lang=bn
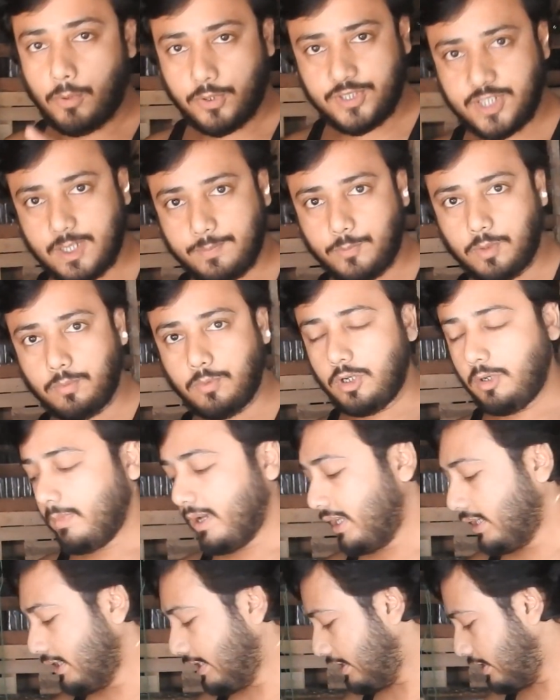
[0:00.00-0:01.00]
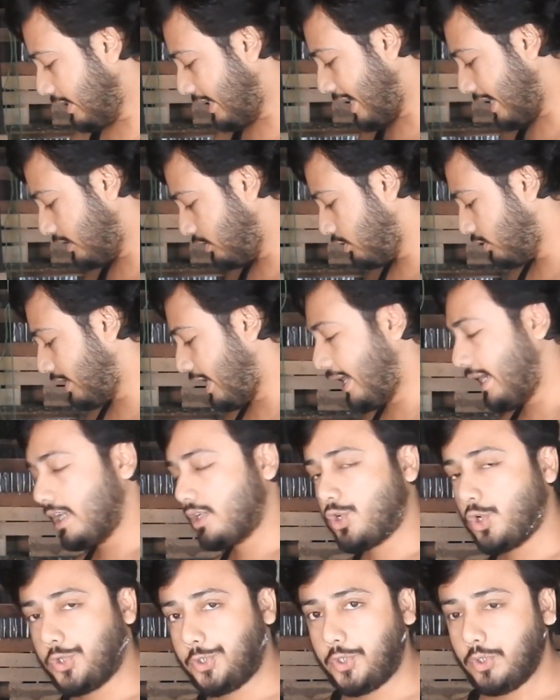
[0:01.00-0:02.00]
পর্যাপ্ত পরিমাণ খাদ্য
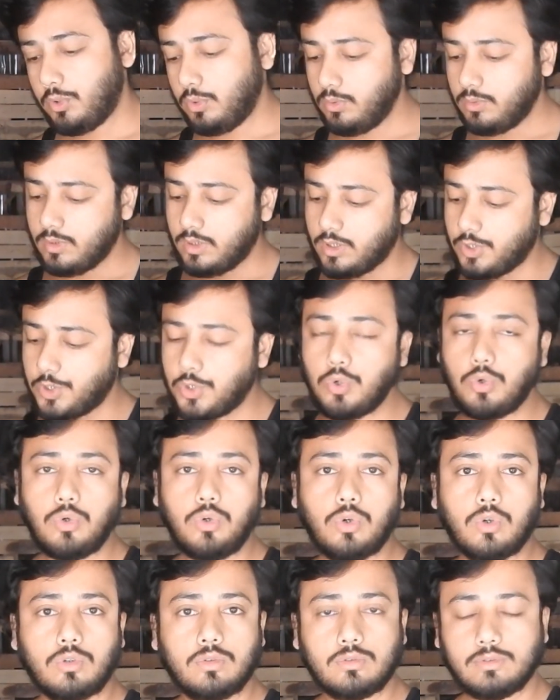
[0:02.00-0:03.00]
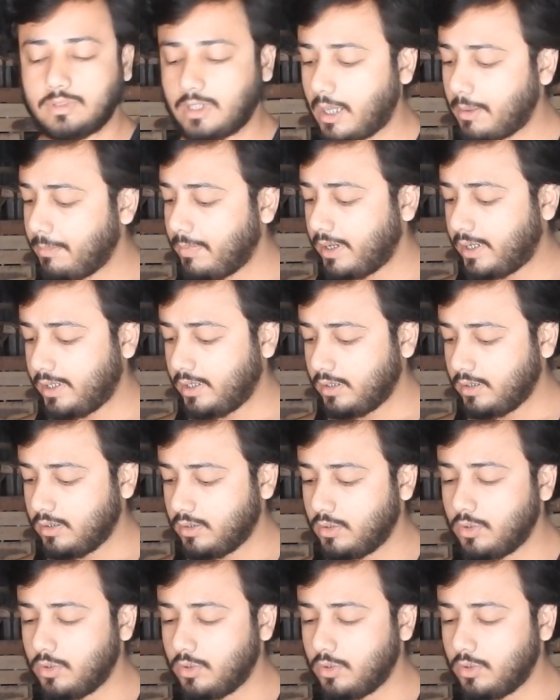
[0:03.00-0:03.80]
থাকার সত্ত্বেও শুকনো তার মানে